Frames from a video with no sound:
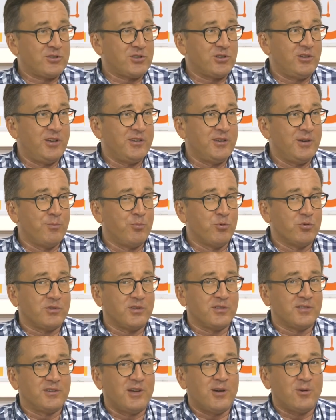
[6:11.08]
пожелание
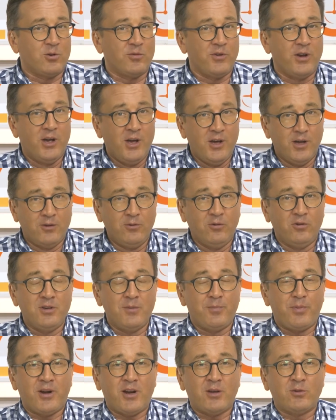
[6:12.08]
будьте здоровы, но ну
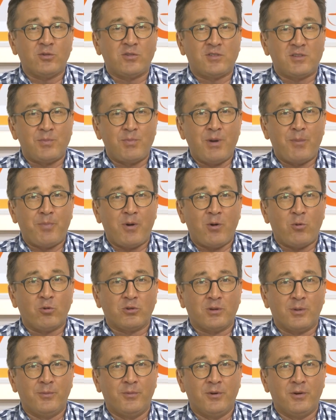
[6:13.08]
и порадуйте себя
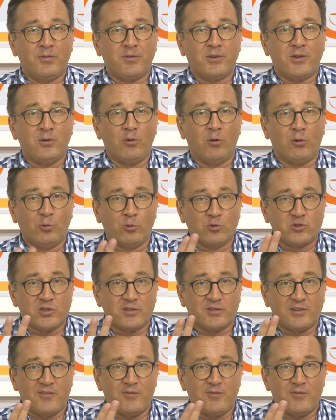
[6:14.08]
походом э, в кино, лучше